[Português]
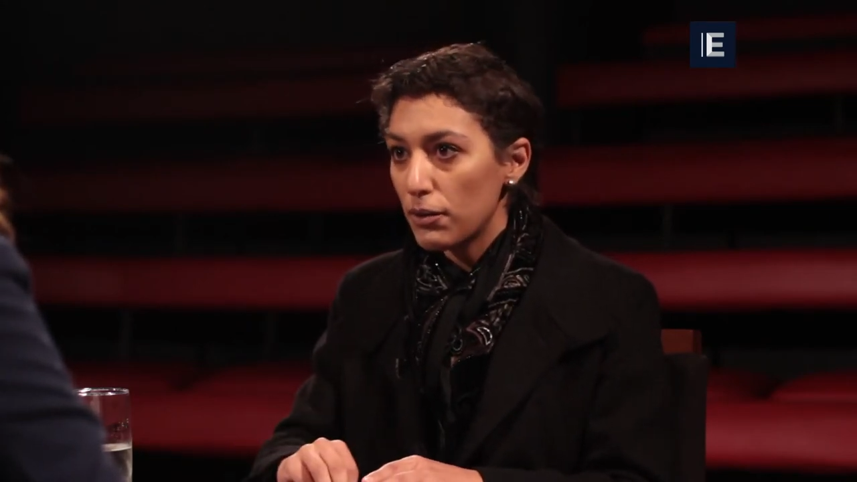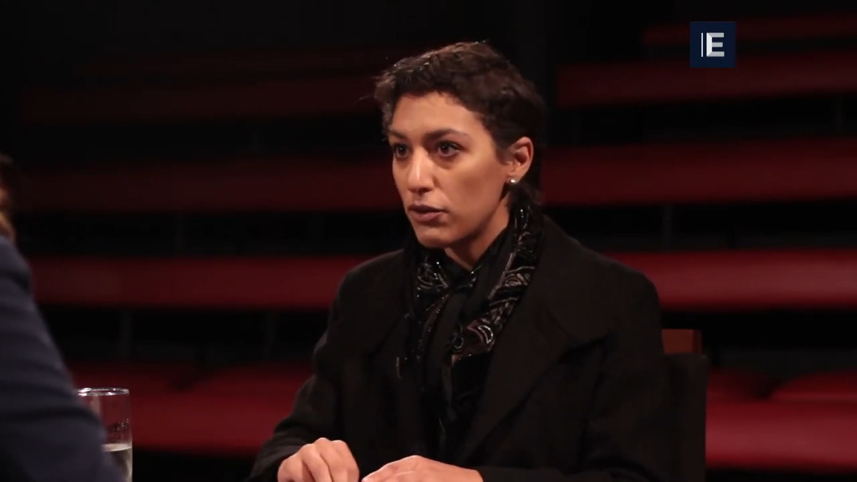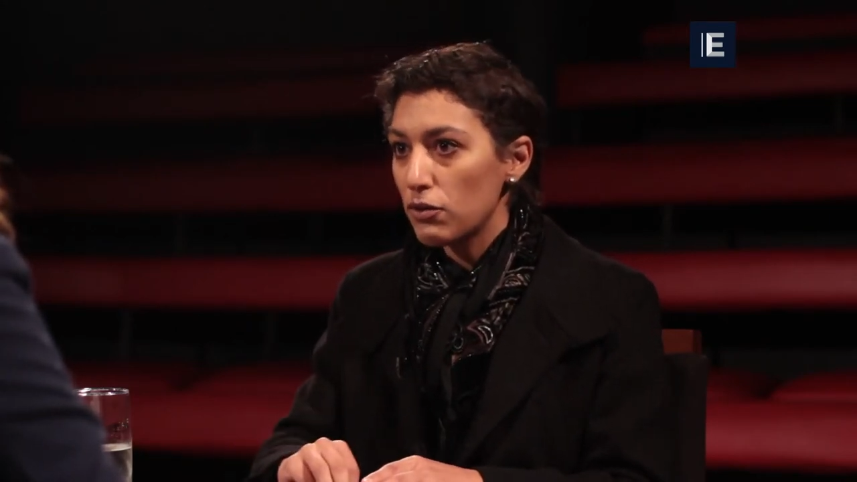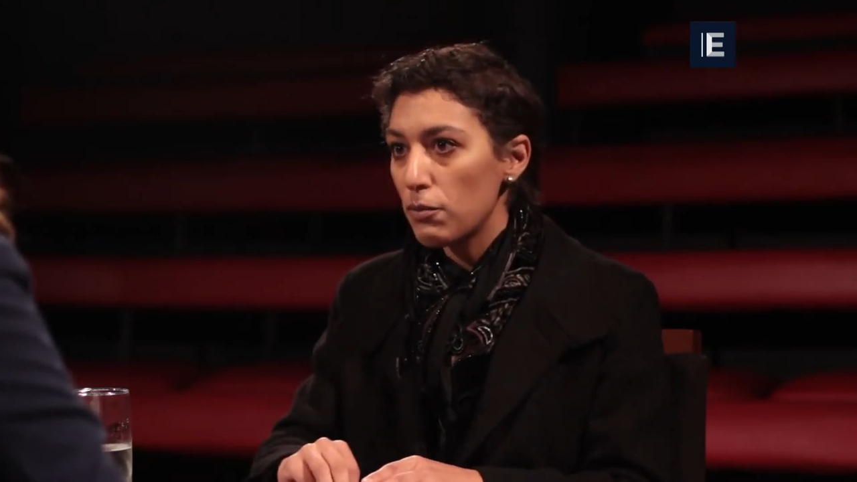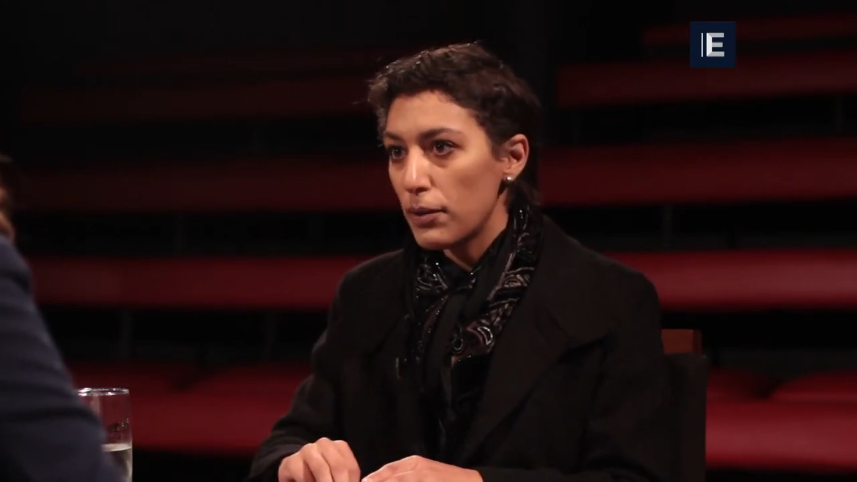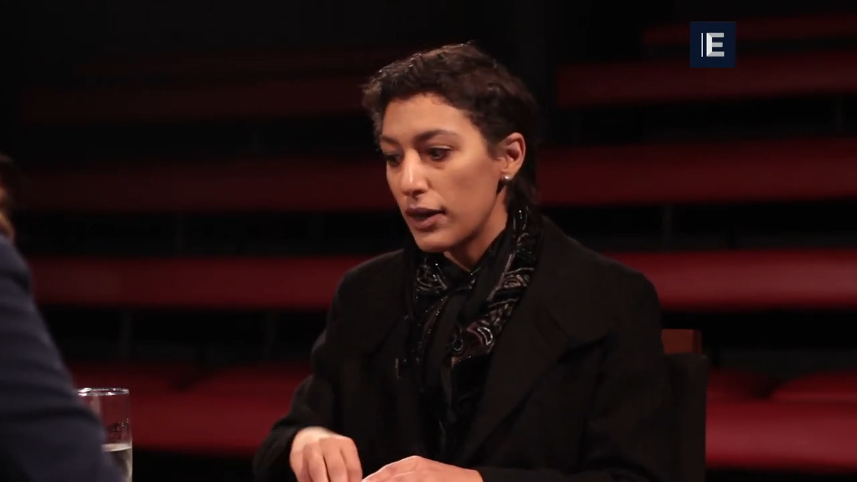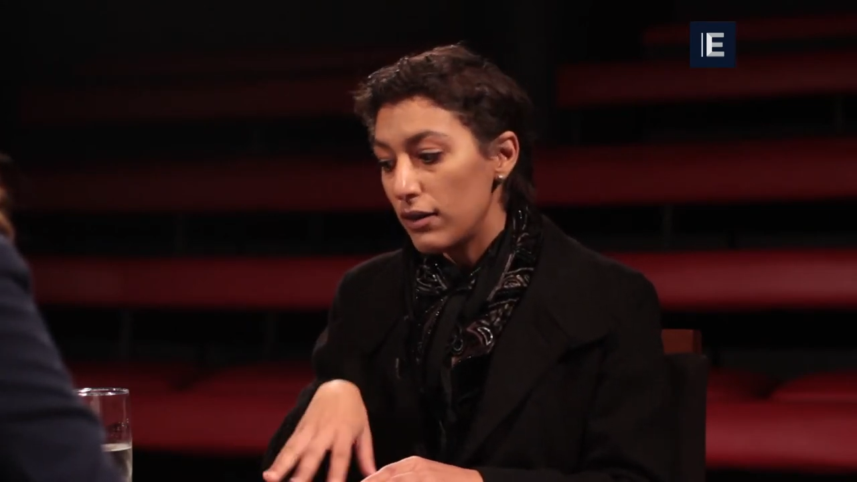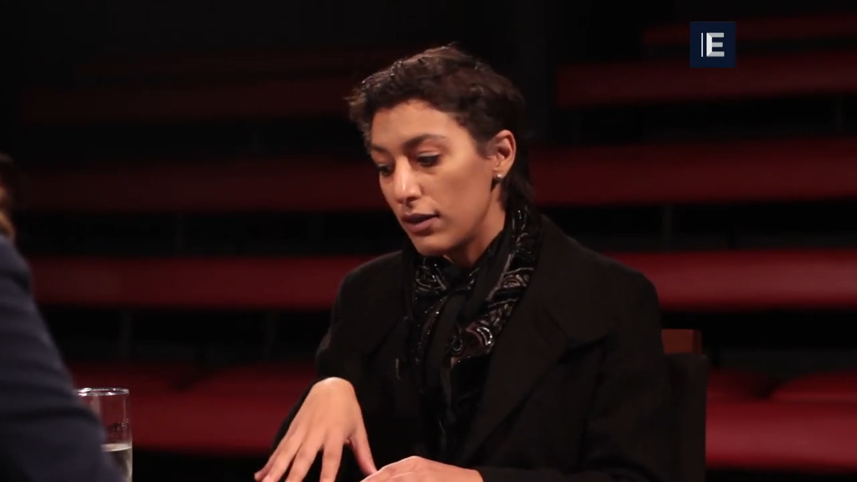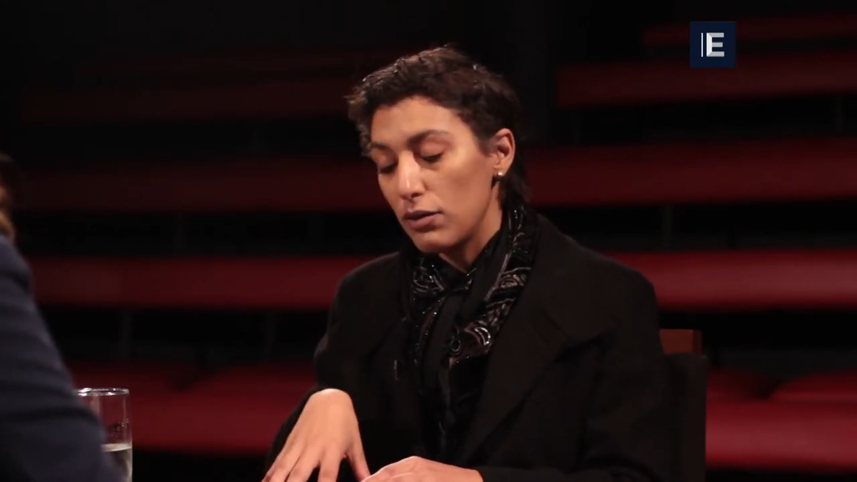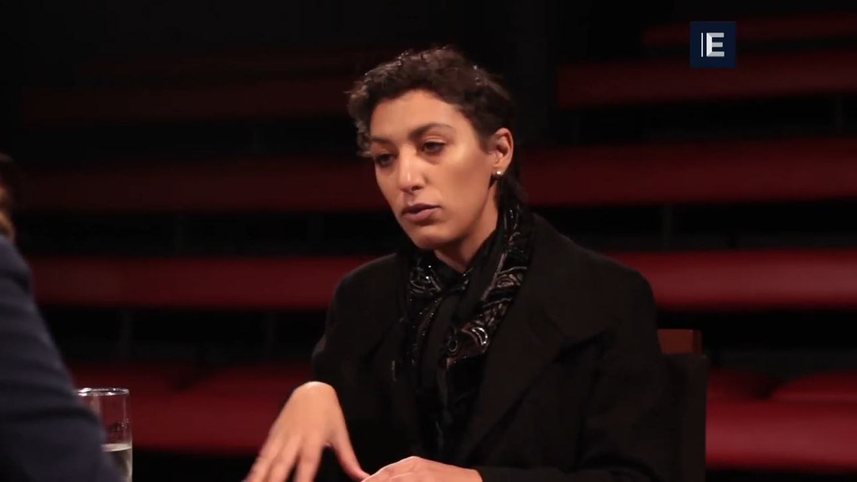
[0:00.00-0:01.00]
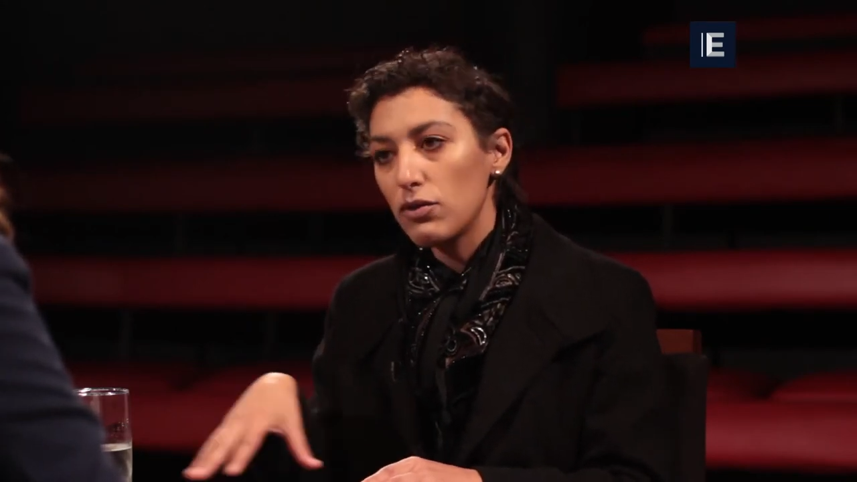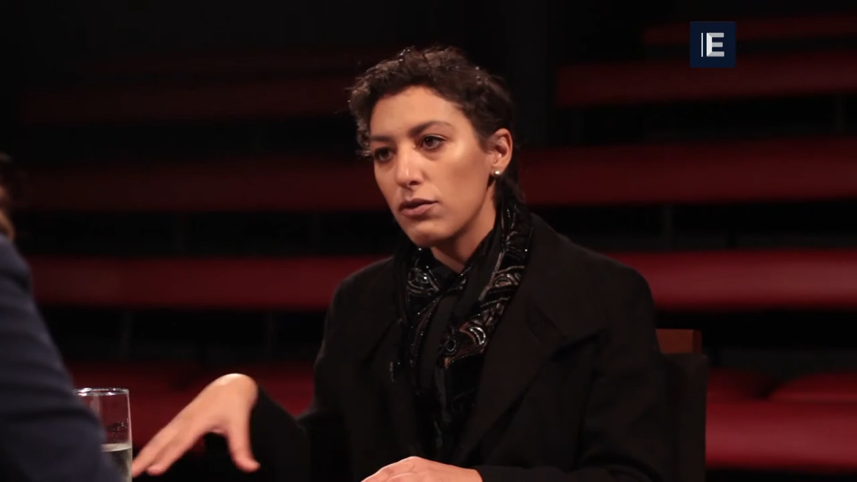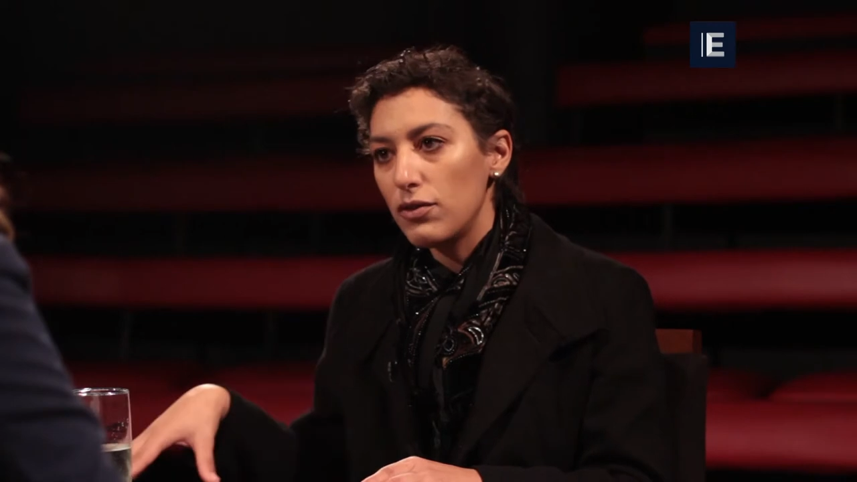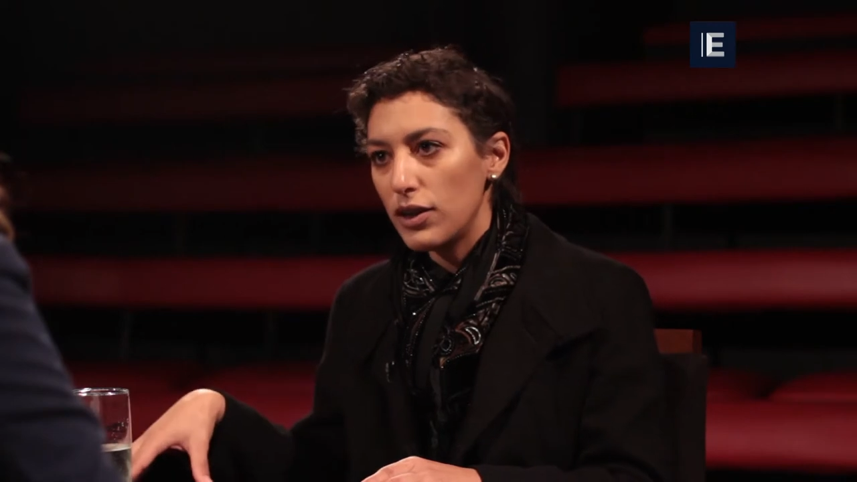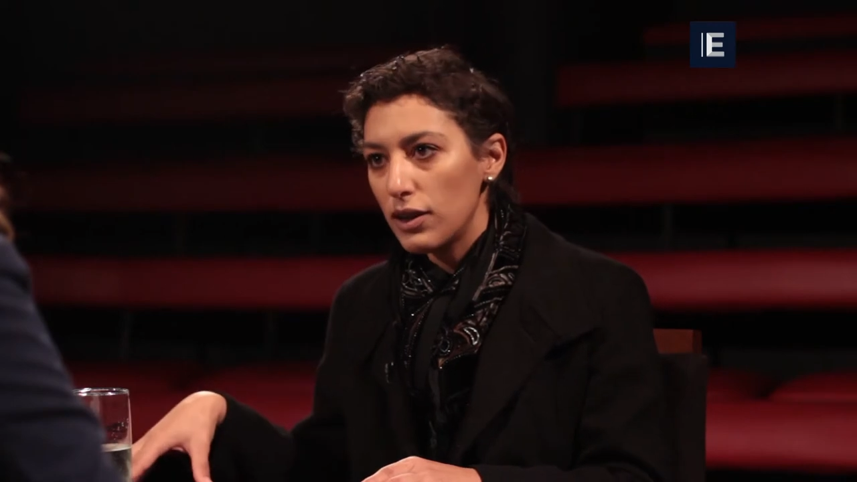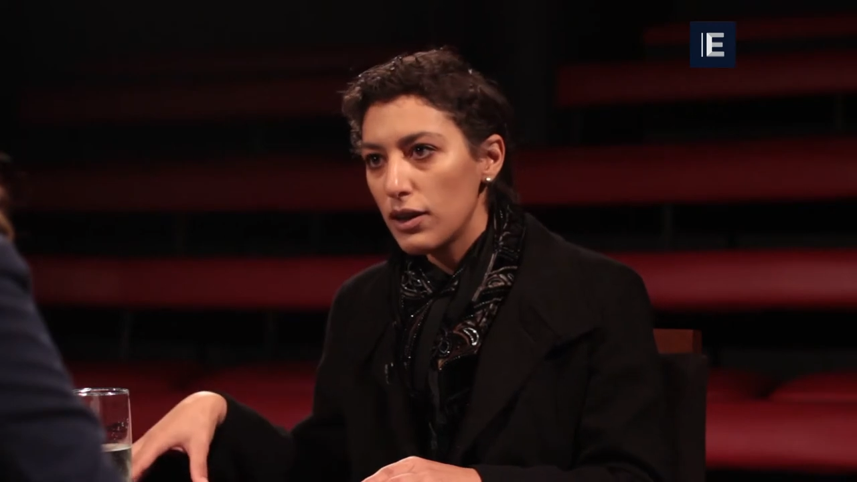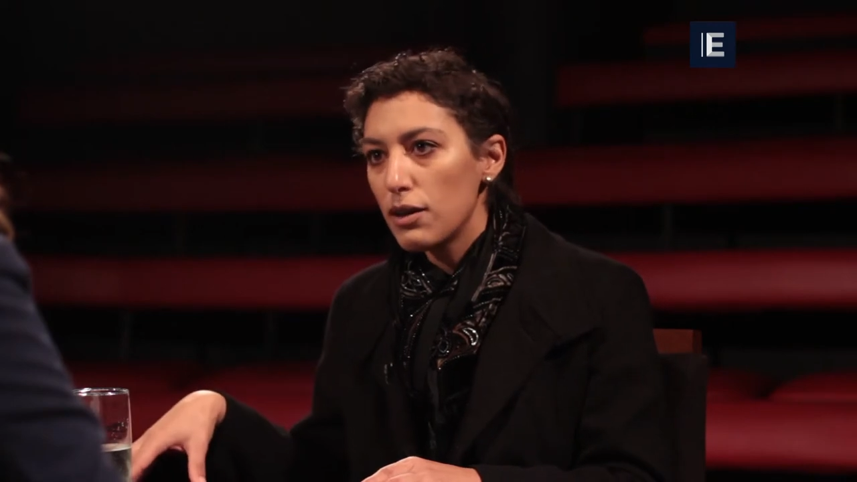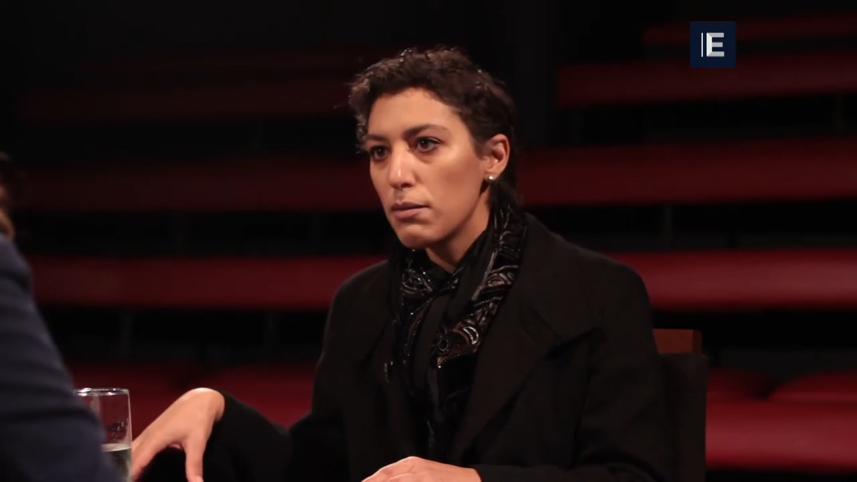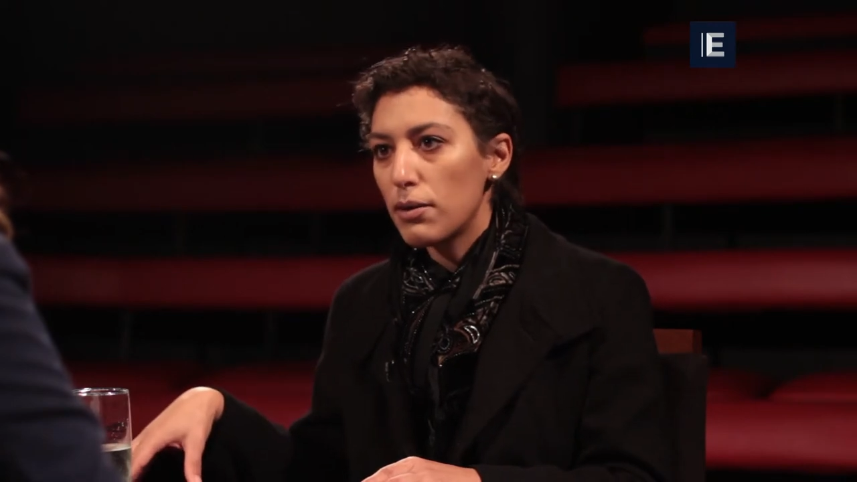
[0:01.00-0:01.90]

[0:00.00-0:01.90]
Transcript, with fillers: pode ocupar e não te ouvir